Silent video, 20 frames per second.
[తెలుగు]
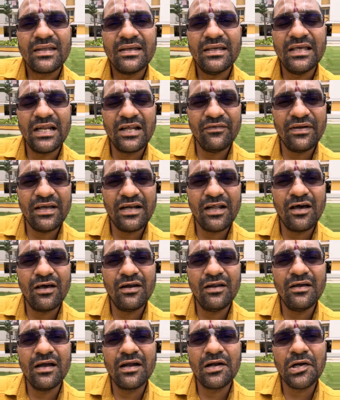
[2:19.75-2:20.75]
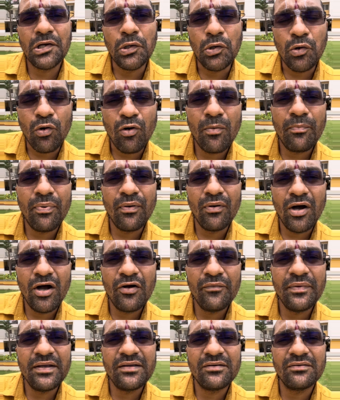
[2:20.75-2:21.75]
ఇరవై నాలుగు గంటలు కోపం
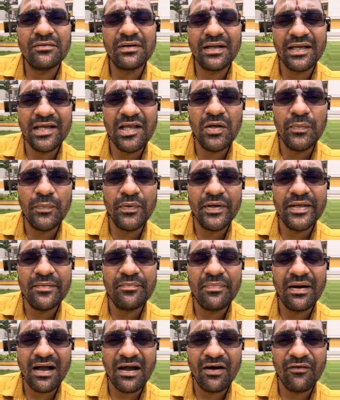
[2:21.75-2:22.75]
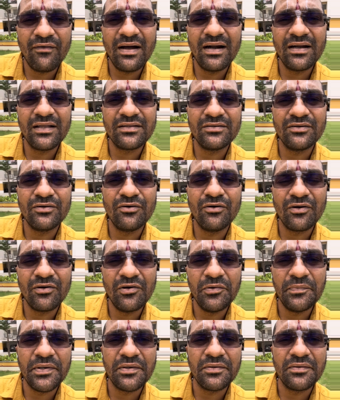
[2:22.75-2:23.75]
ఆవేశం రగిలిపోయి పక్క వాళ్ళతో
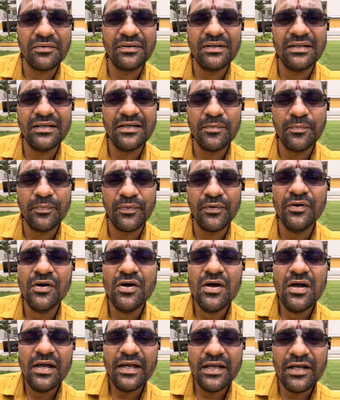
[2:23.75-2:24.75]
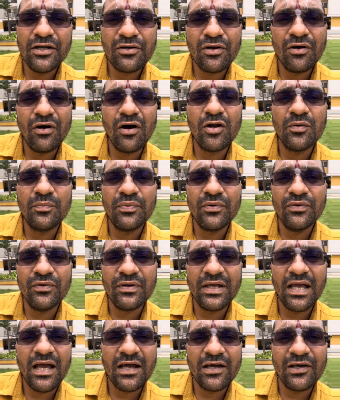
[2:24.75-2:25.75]
గొడవలు పెట్టుకొని ఇప్పుడు ఇంట్లో అరుపులు
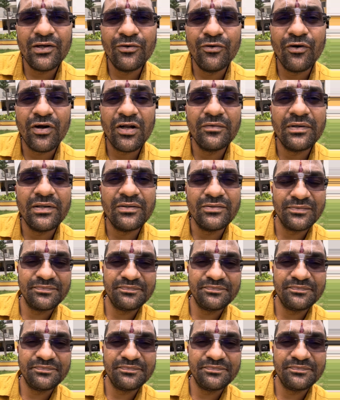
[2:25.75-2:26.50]
కేకలు గొడవలు